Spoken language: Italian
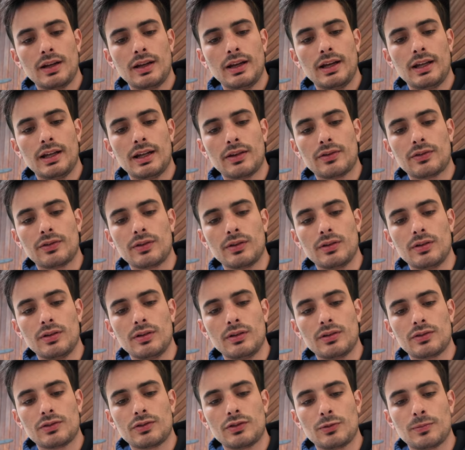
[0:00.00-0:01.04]
E adesso
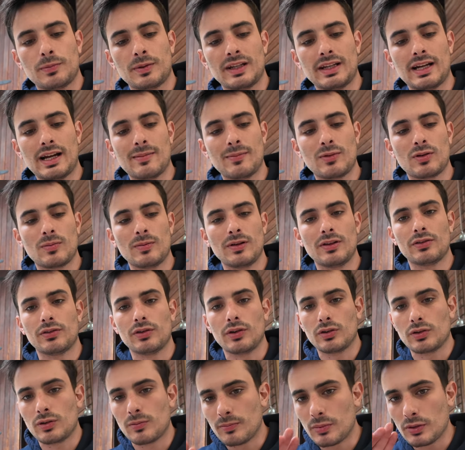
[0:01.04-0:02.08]
ci spariamo come al
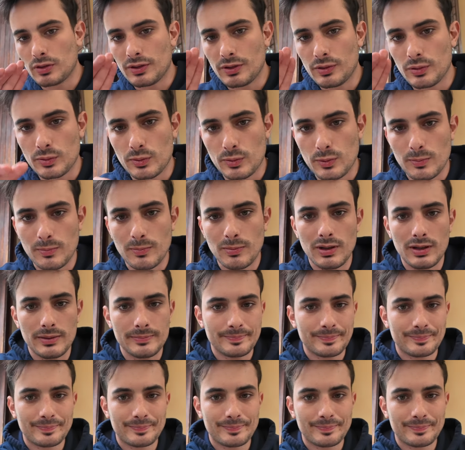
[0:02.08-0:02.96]
solito un po' di YouTube.